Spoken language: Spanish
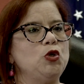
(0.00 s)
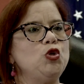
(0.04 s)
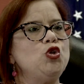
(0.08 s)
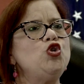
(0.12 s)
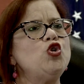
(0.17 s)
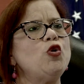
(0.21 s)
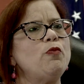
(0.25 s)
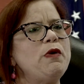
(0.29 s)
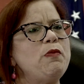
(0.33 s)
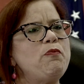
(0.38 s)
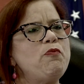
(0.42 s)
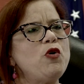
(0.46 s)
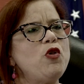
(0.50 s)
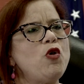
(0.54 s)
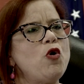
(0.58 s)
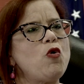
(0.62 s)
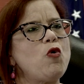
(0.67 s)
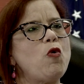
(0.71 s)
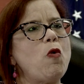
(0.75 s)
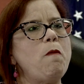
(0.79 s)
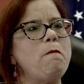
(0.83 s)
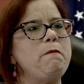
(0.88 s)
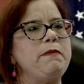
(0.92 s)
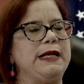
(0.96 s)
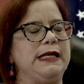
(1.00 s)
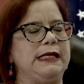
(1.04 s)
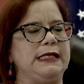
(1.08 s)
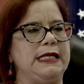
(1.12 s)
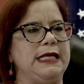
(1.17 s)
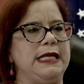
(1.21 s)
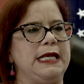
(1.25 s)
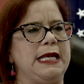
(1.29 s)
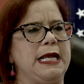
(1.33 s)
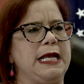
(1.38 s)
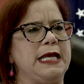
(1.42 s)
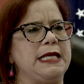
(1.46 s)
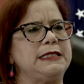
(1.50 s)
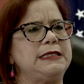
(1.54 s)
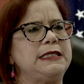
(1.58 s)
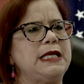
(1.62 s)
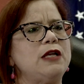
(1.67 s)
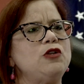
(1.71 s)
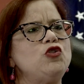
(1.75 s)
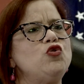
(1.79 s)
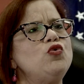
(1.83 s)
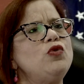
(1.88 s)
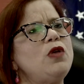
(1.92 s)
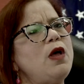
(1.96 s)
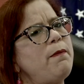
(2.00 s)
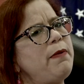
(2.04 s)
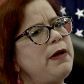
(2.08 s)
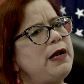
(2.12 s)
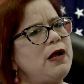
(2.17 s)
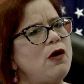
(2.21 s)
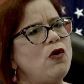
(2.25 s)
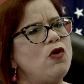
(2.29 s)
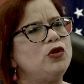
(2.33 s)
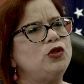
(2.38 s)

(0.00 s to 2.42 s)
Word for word: yo me puedo convertir en esa ayuda para